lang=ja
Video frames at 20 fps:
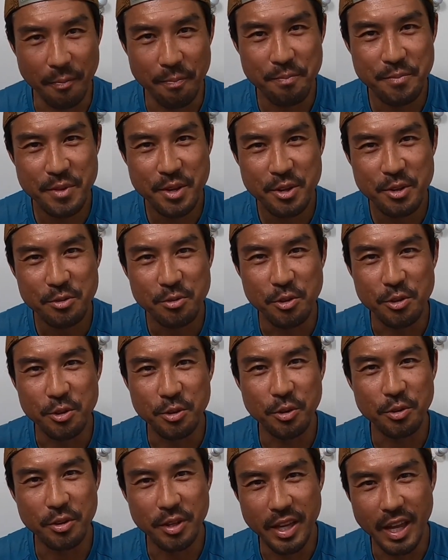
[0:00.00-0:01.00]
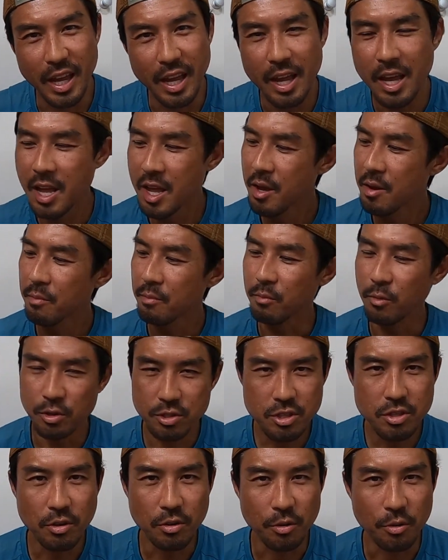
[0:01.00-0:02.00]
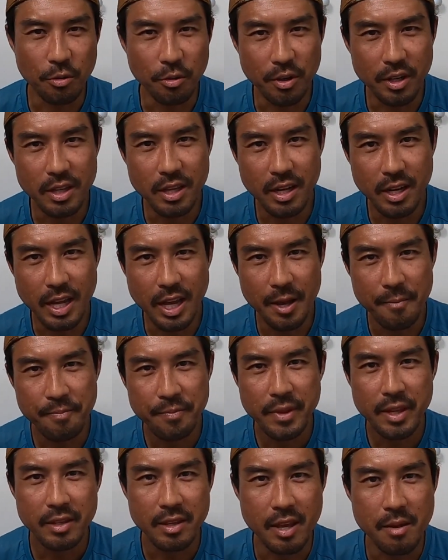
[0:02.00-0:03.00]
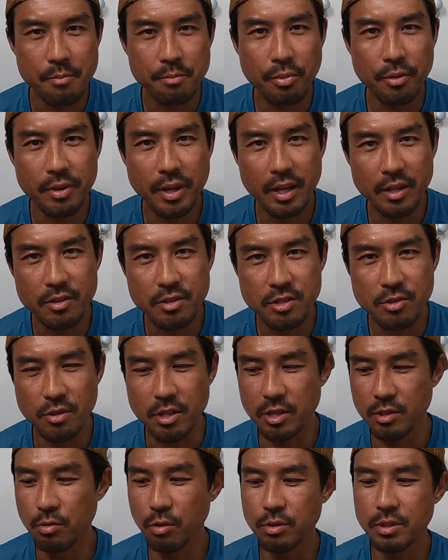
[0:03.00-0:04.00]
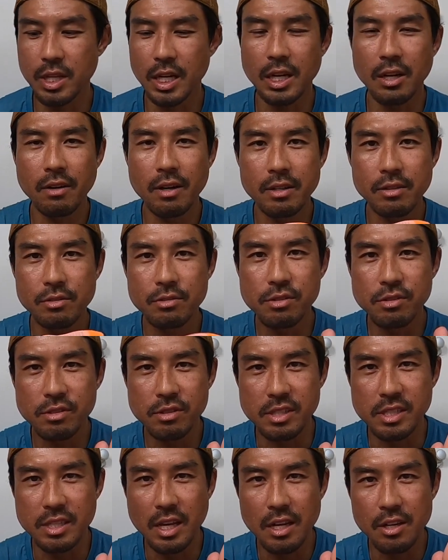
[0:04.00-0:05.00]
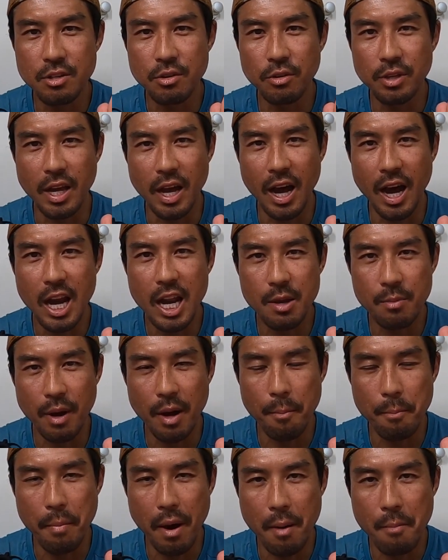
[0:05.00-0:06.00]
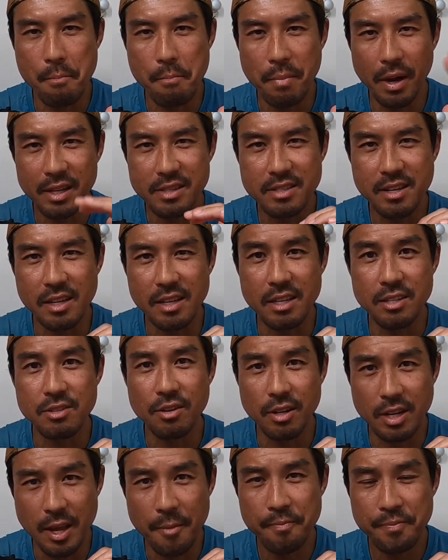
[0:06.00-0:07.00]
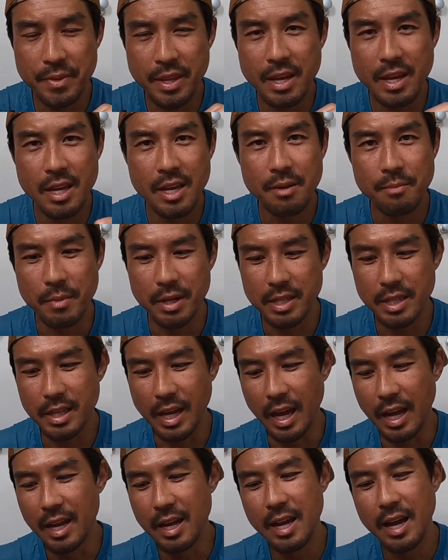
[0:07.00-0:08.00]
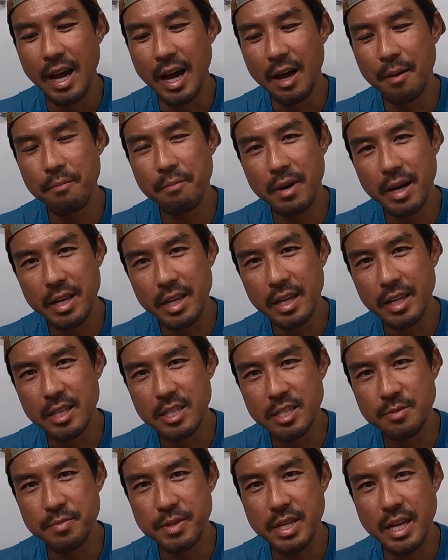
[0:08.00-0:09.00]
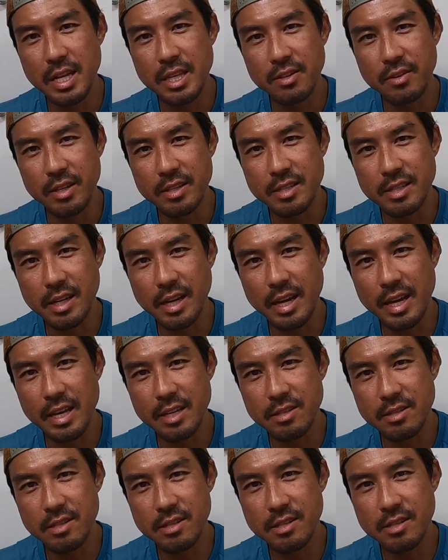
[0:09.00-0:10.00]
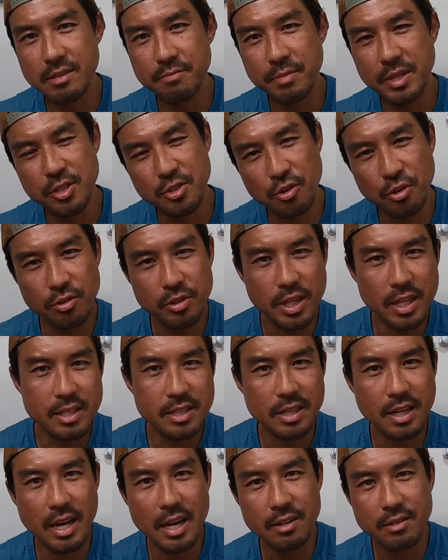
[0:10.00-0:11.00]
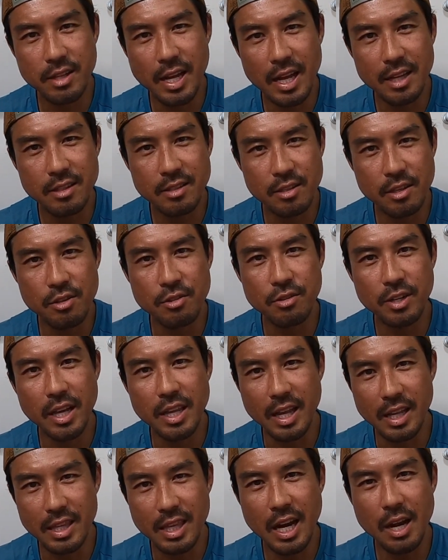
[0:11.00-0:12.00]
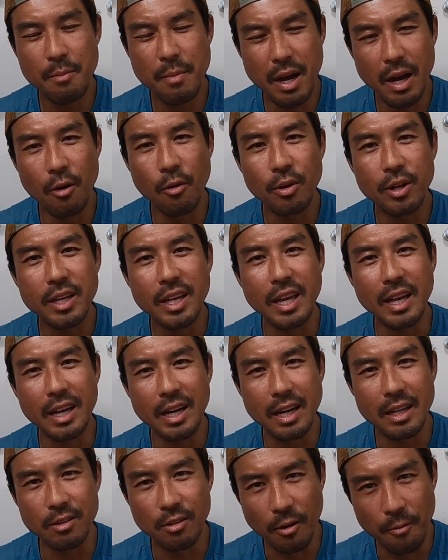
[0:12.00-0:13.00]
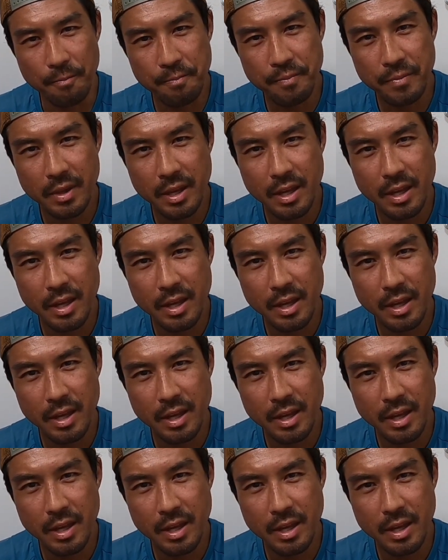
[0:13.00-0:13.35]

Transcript: 円ということで、もちろんこれでね、店舗ネクストに取って代わる靴になるようであれば万々歳ですよね。まあ、ただ、あんまりスピレンには使えず、まあ、ジョグで使えるなっていうぐらいだったら、まあ OK かなと。